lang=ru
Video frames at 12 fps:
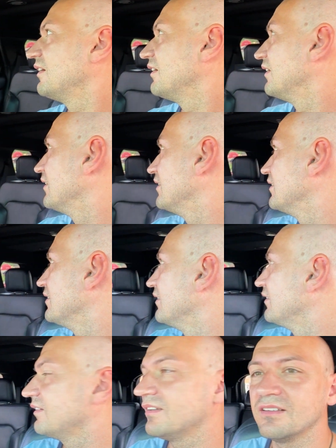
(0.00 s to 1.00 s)

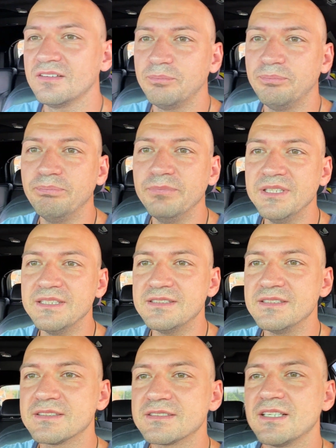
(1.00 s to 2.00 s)
А,
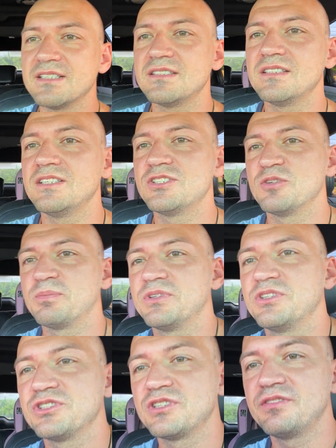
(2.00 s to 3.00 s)
бензин, кстати, еще
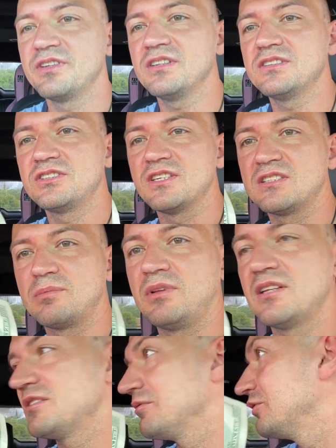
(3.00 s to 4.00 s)
подешевел. Сейчас
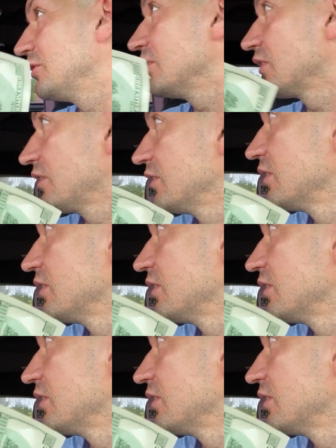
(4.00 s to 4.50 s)
заплатим в долларах.